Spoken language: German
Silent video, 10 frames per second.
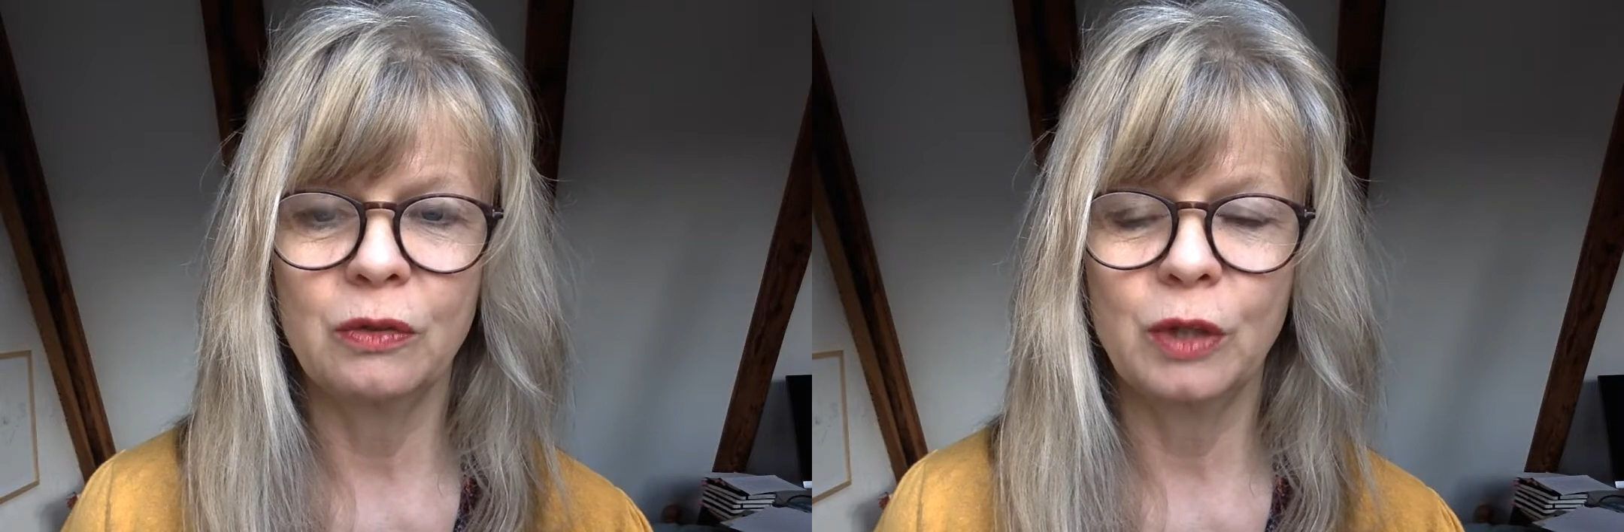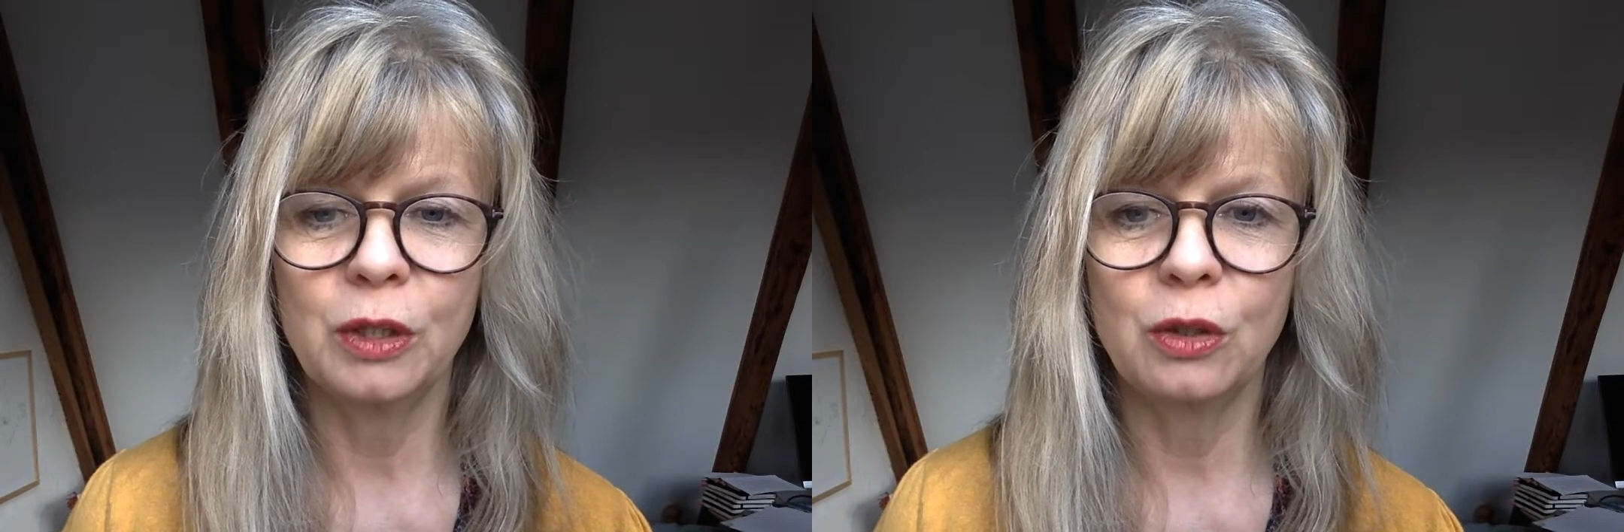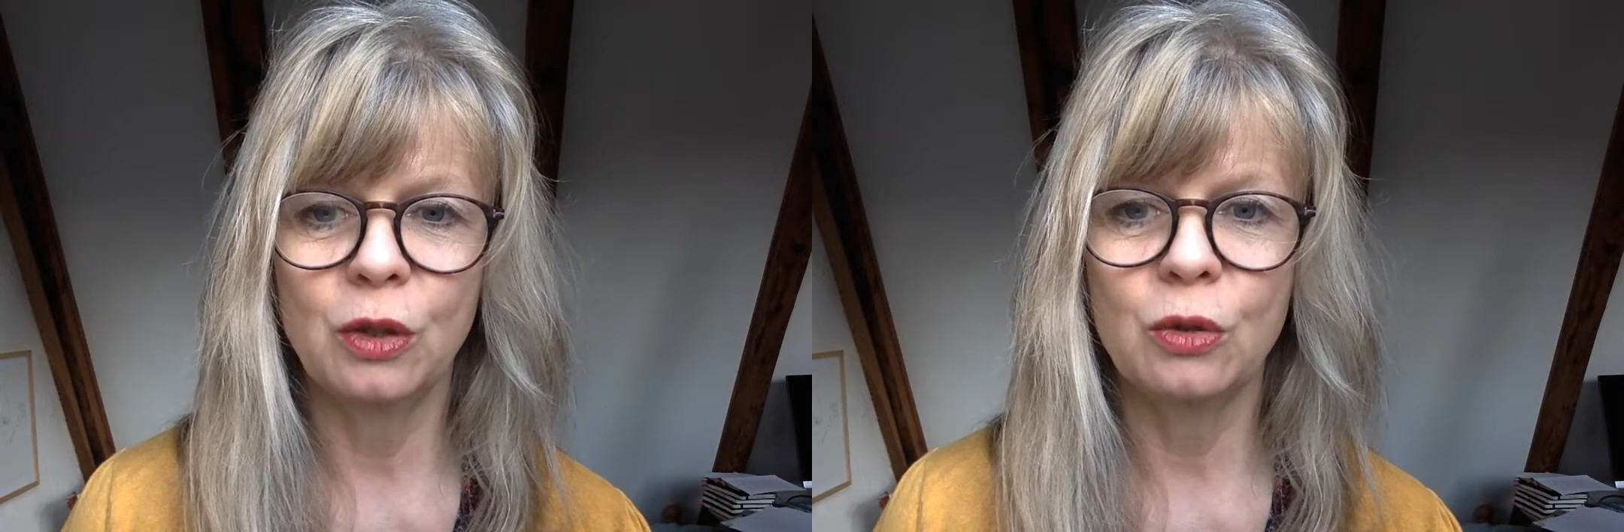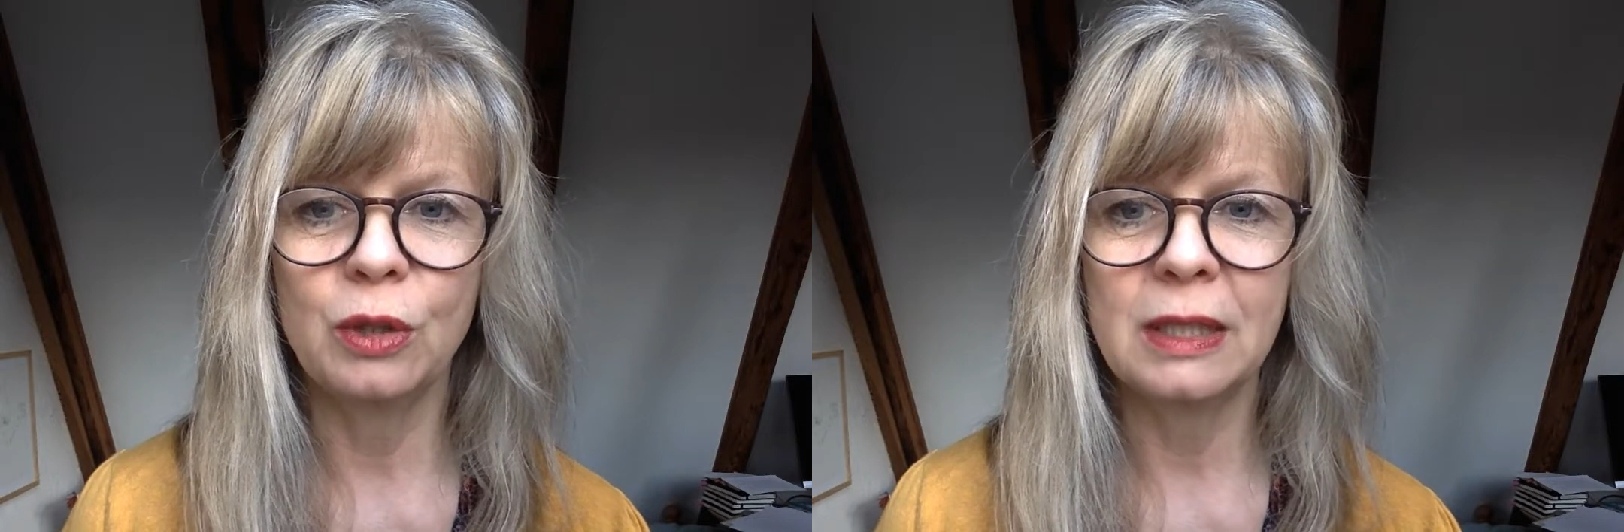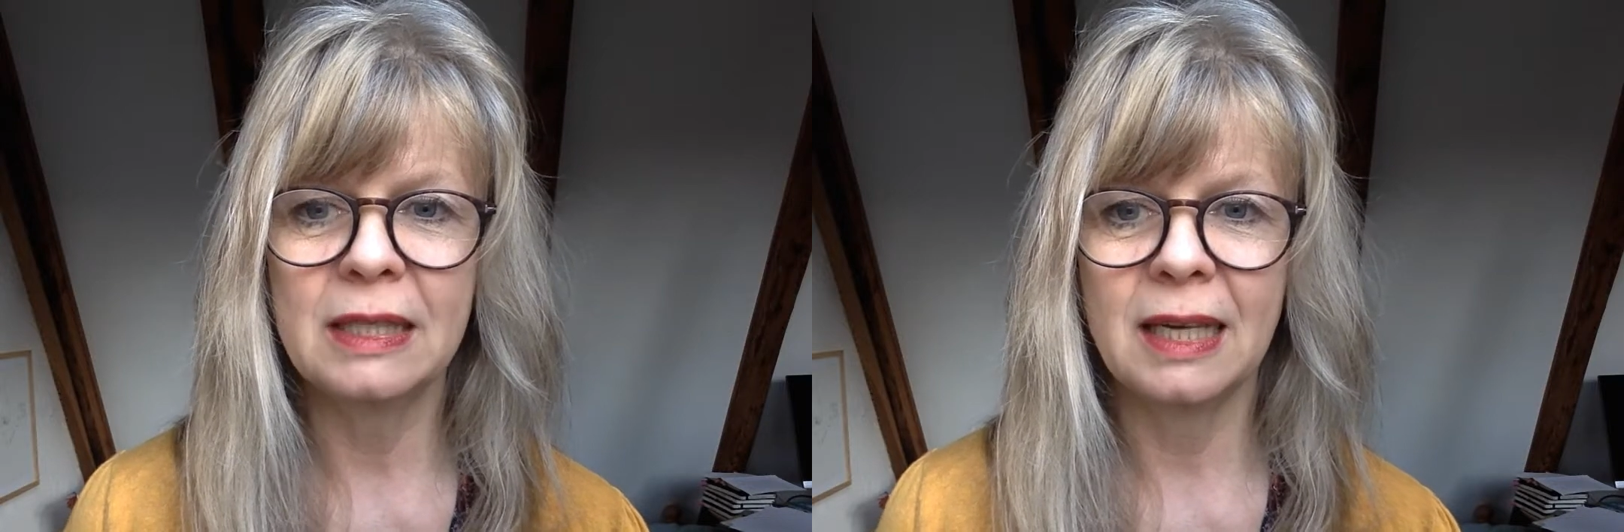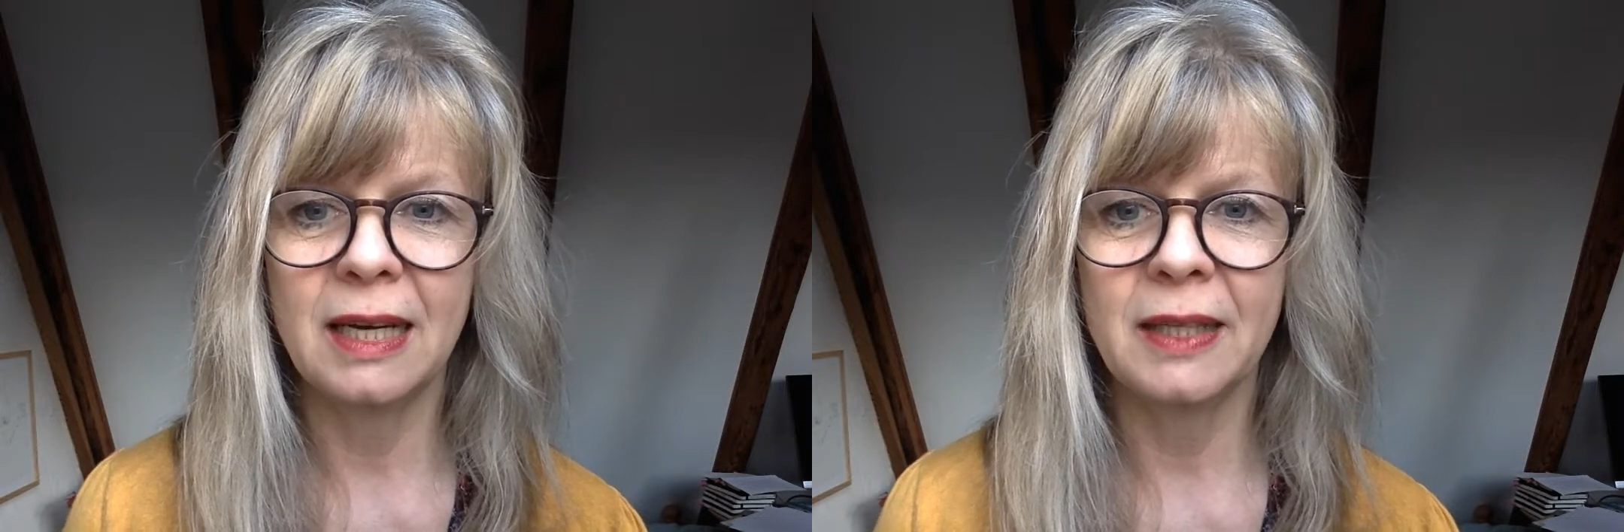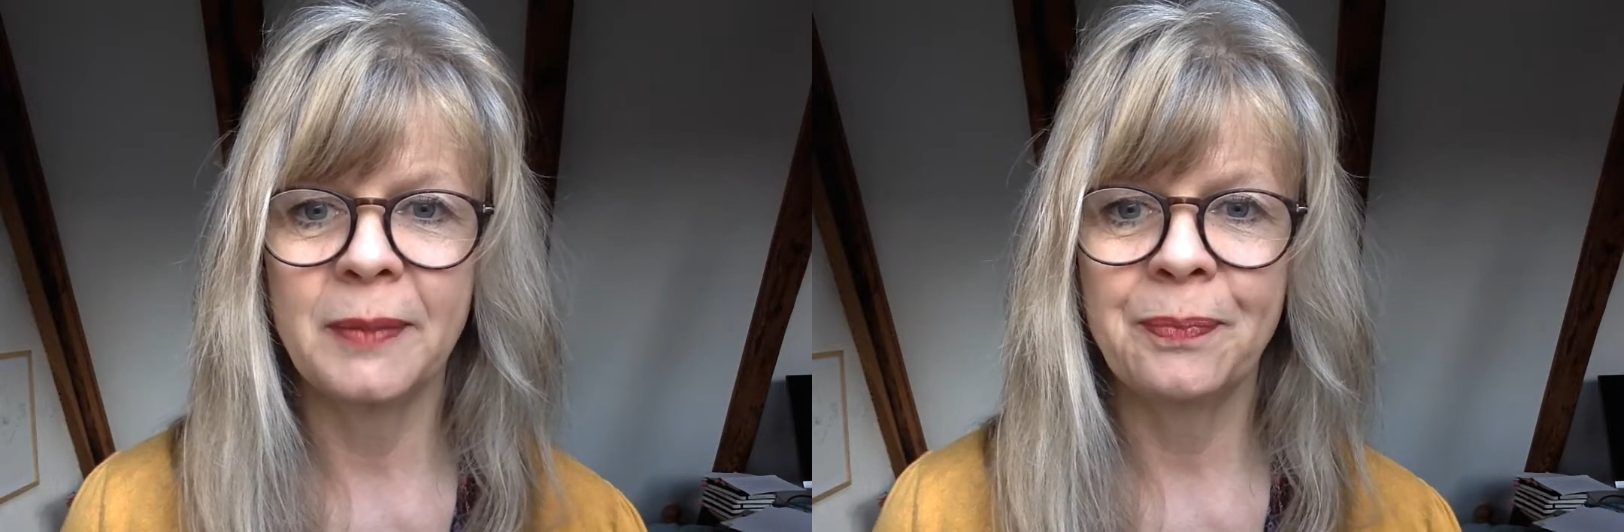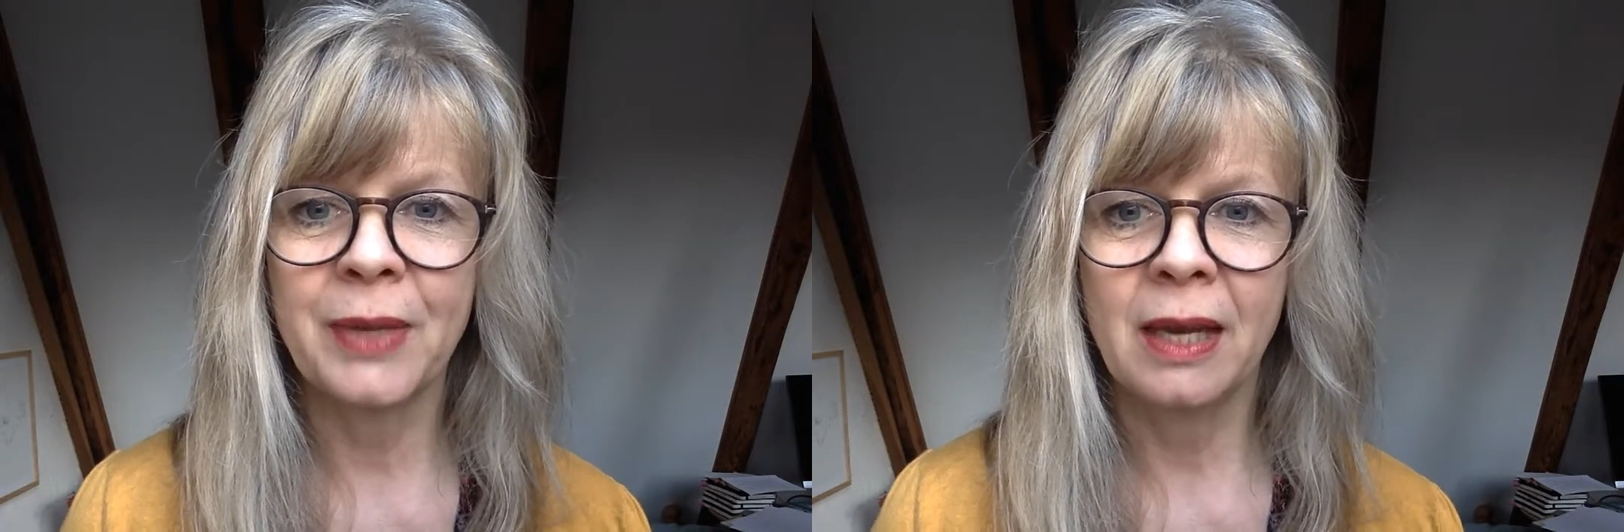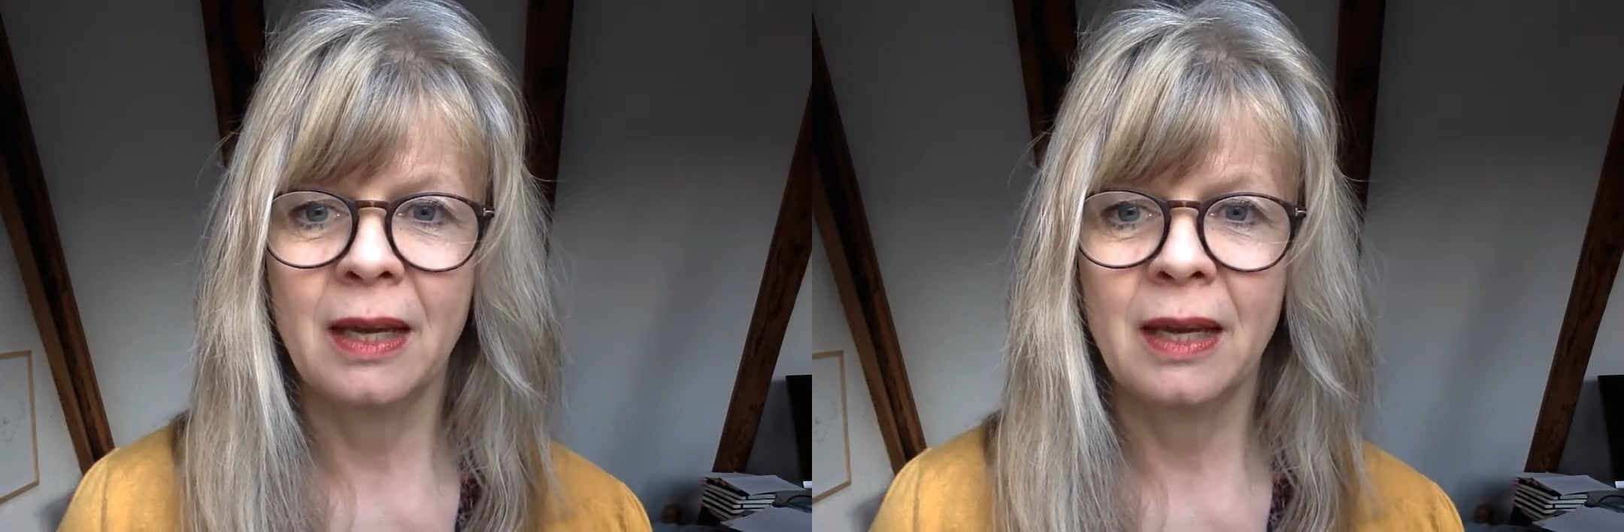und wollte noch kurz sagen,